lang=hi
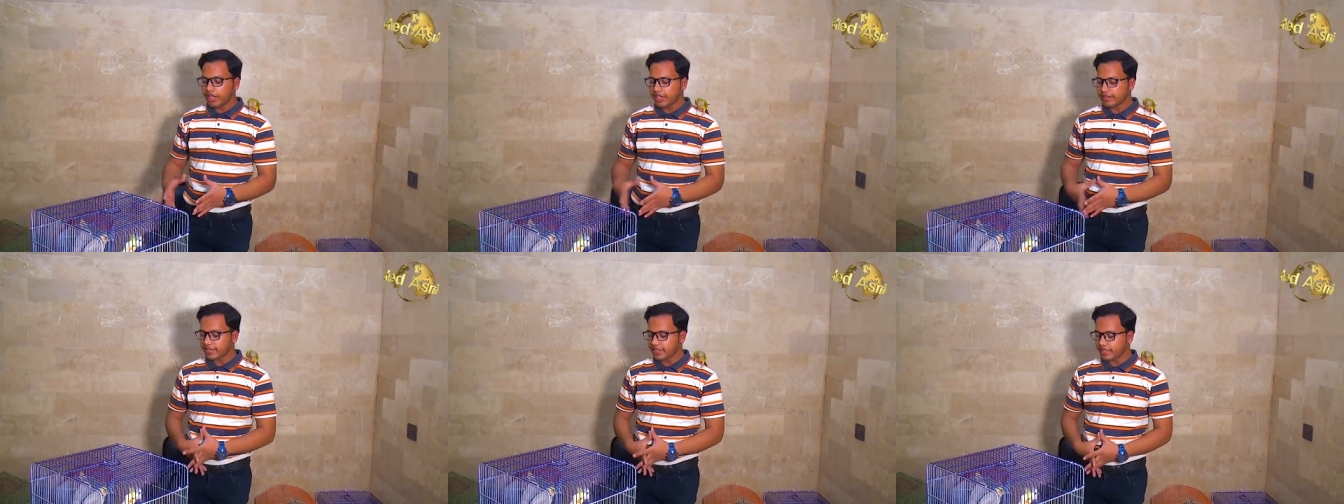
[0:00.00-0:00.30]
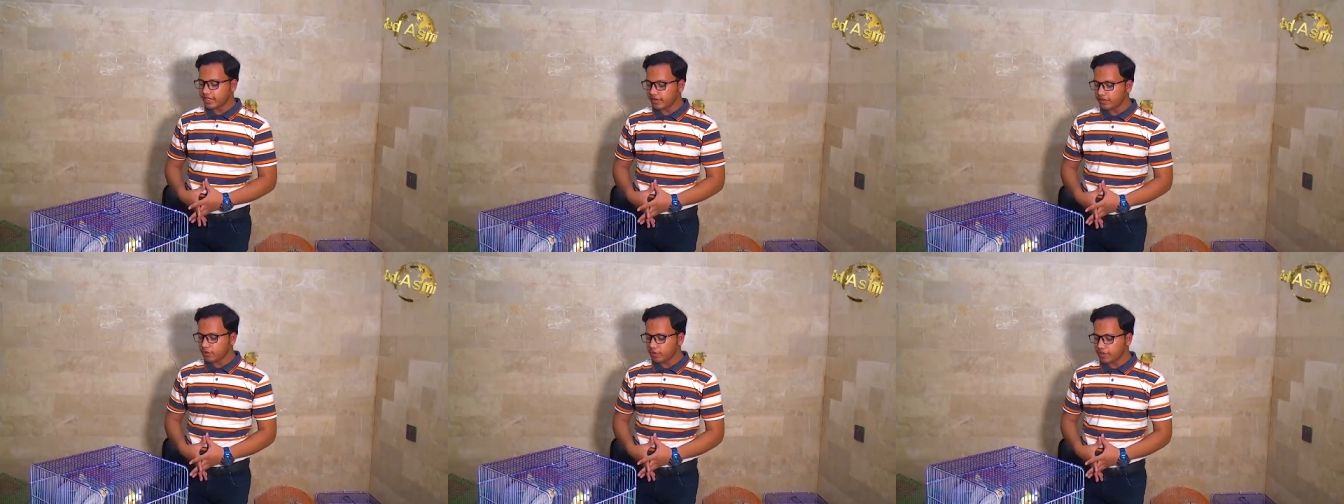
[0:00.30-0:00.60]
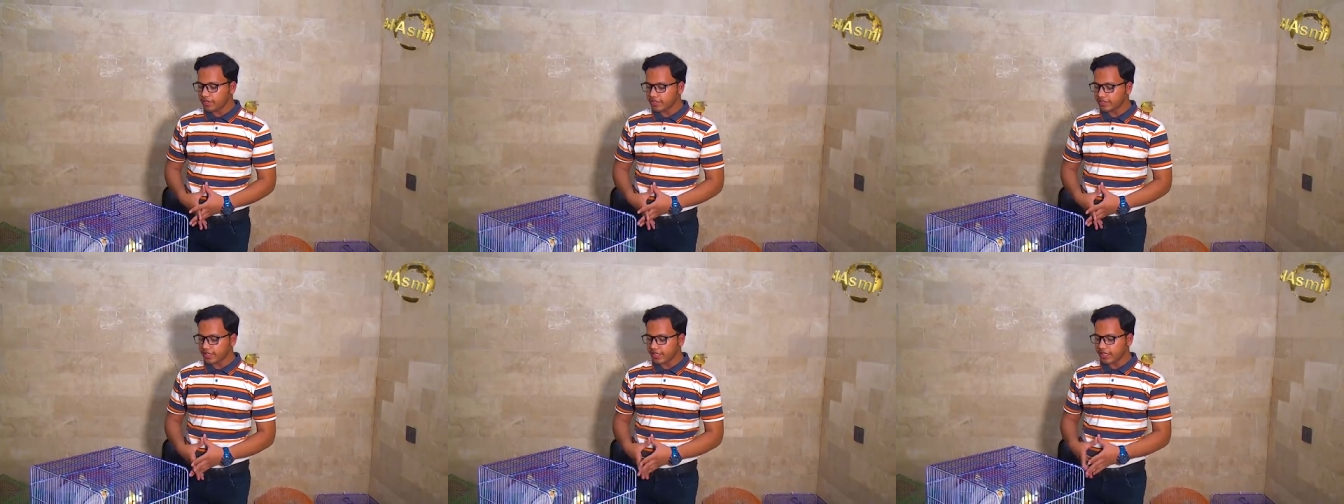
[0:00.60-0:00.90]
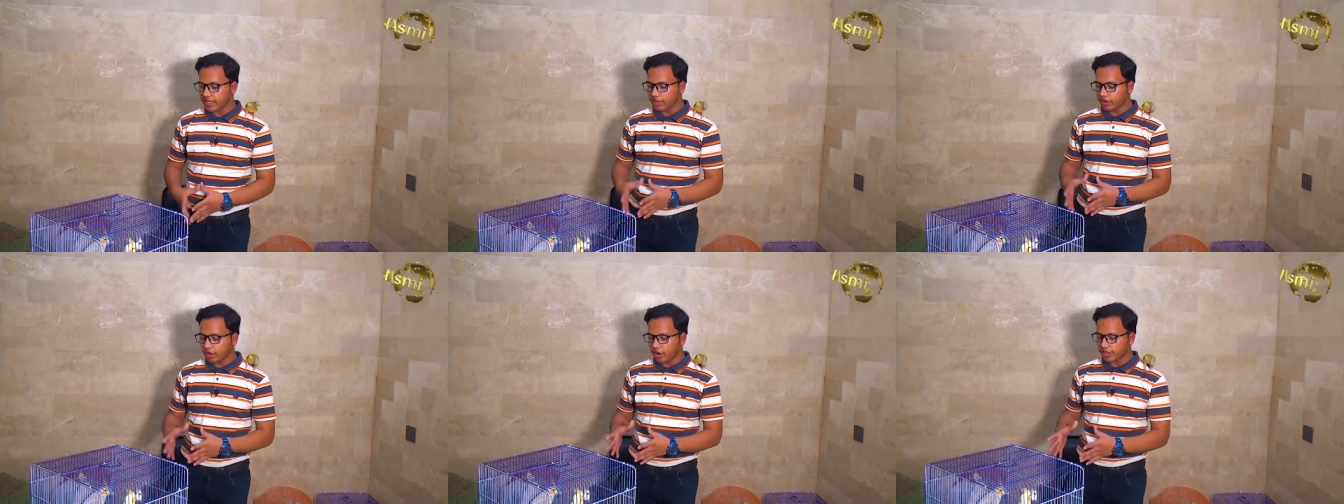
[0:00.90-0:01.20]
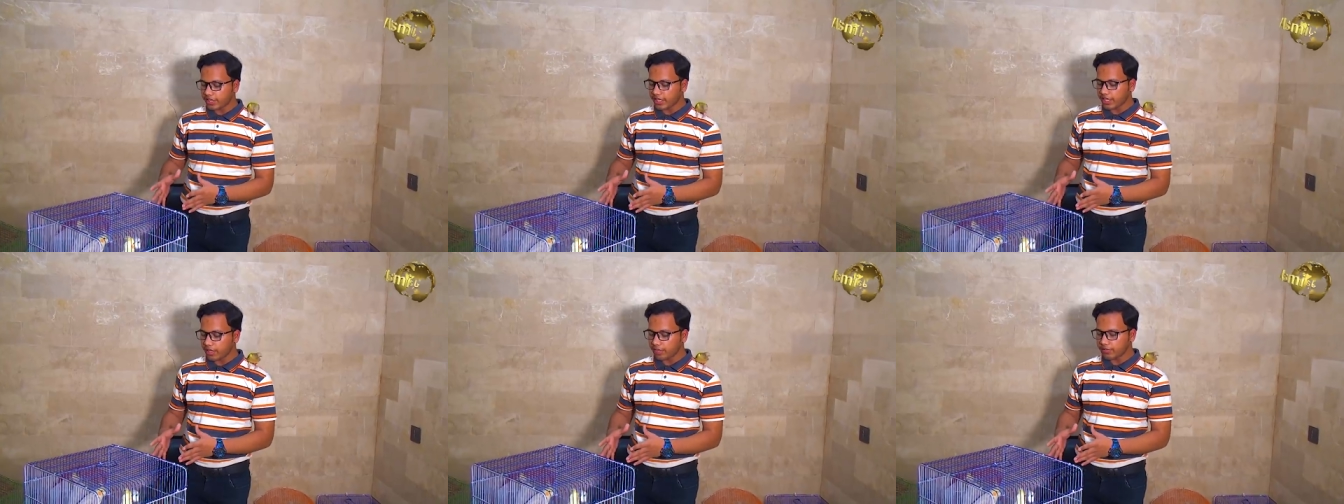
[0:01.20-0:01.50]
देख सकते हैं व्यूवर्स के ये
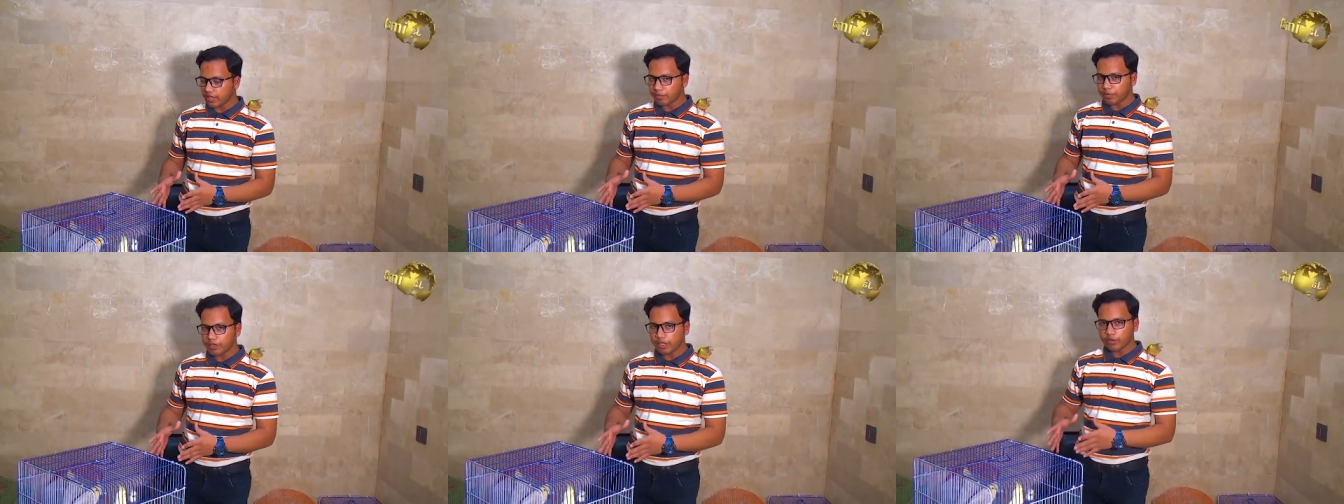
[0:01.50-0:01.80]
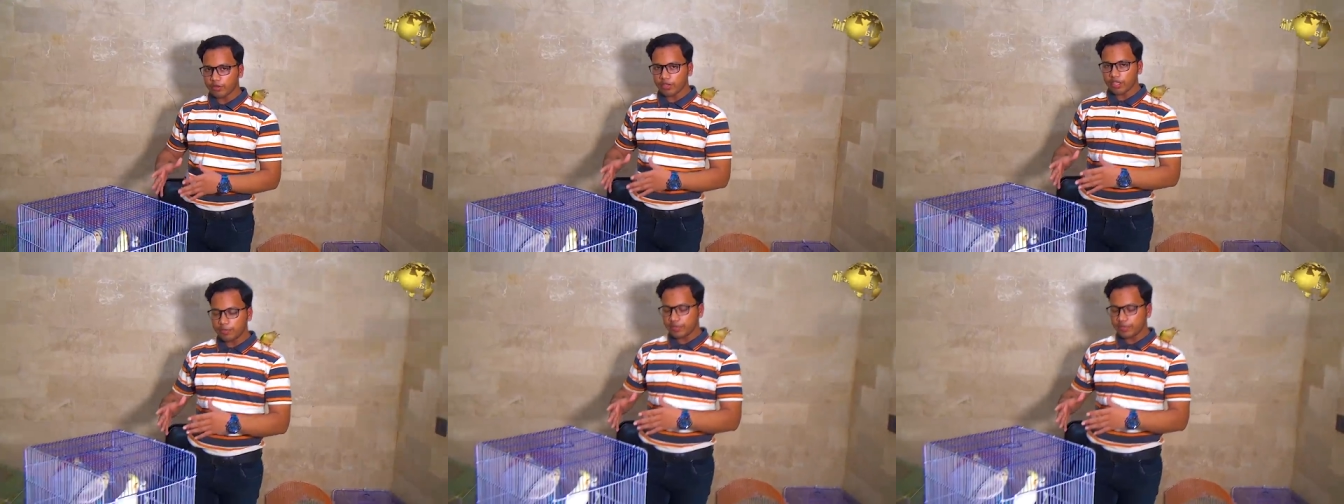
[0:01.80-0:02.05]
कॉकटेल हमने बिल्कुल